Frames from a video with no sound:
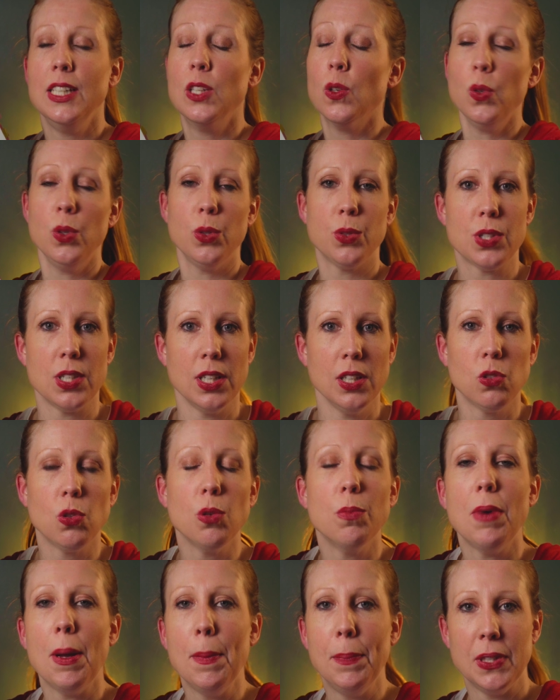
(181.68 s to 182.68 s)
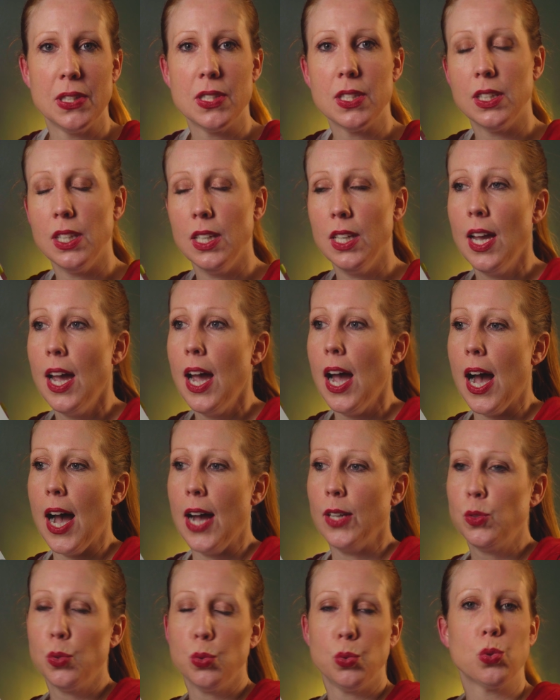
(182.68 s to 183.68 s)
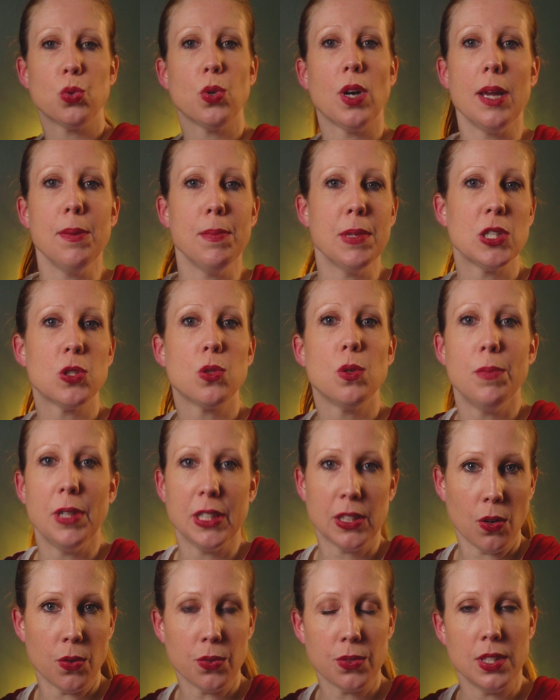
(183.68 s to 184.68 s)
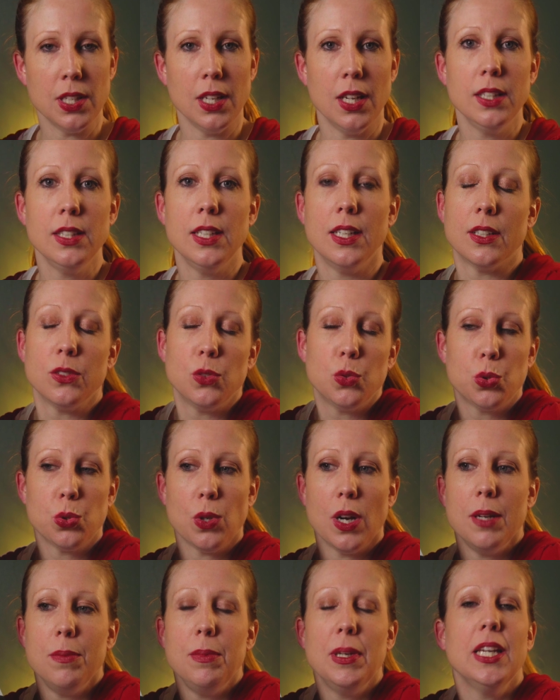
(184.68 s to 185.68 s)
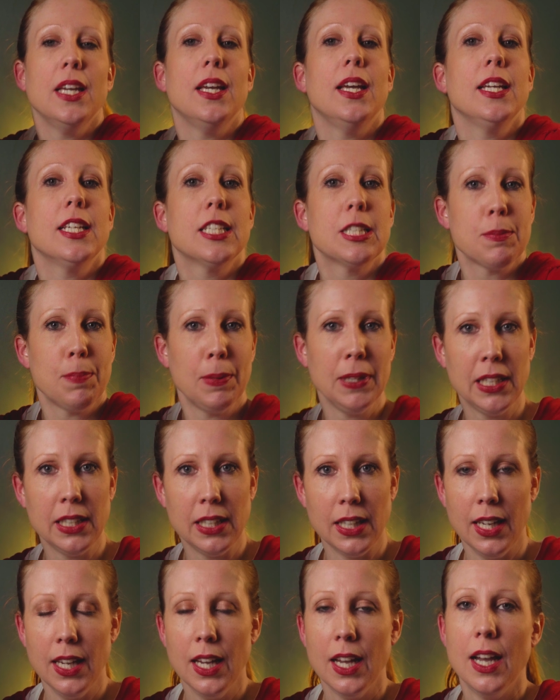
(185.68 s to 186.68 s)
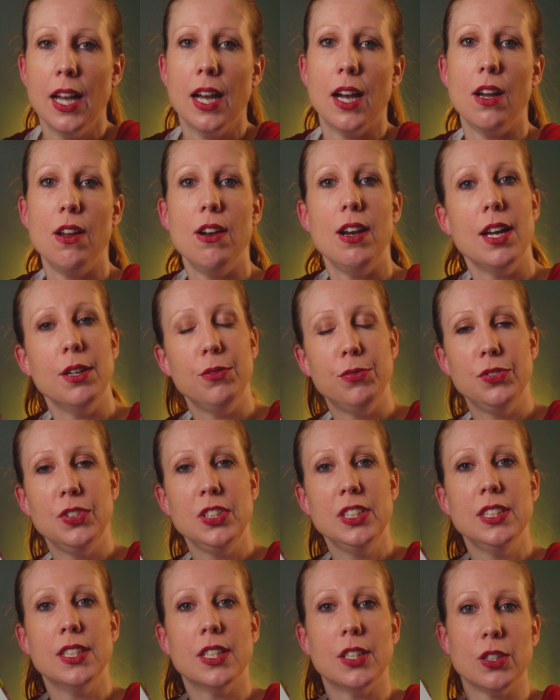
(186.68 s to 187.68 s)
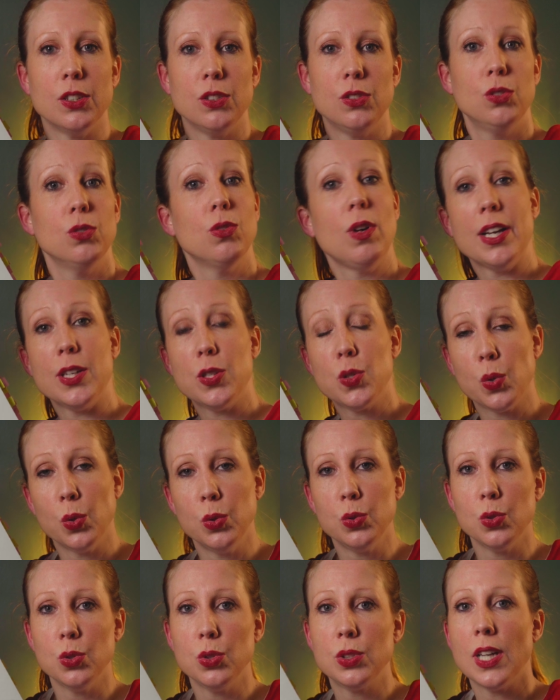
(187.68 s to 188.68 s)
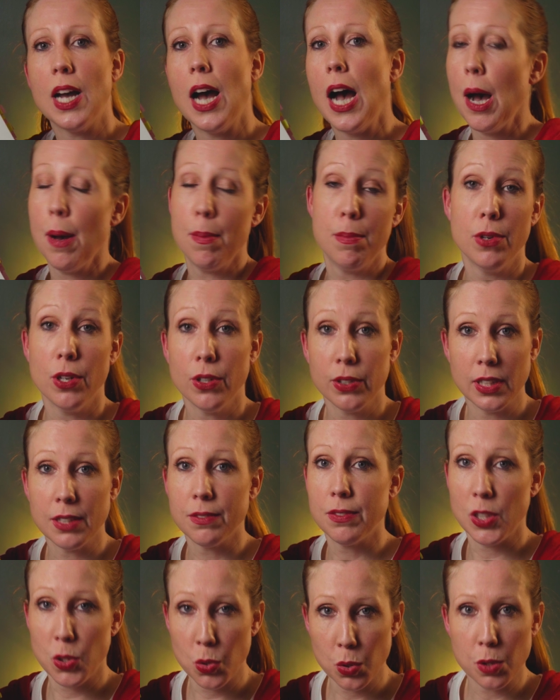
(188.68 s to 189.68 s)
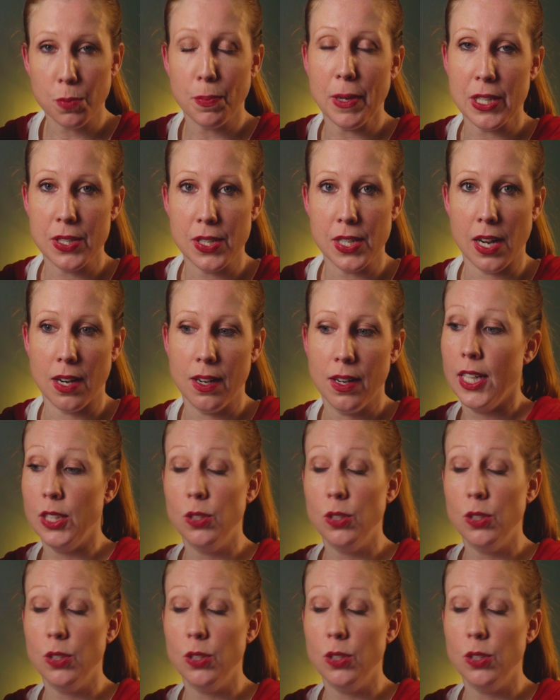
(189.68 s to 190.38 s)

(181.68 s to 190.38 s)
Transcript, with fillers: et on le sait, Thomas Pesquet a toujours aimé se mettre en scène et a toujours aimé expliquer euh, la vie euh, de l'astronaute à bord d'un vaisseau spatial.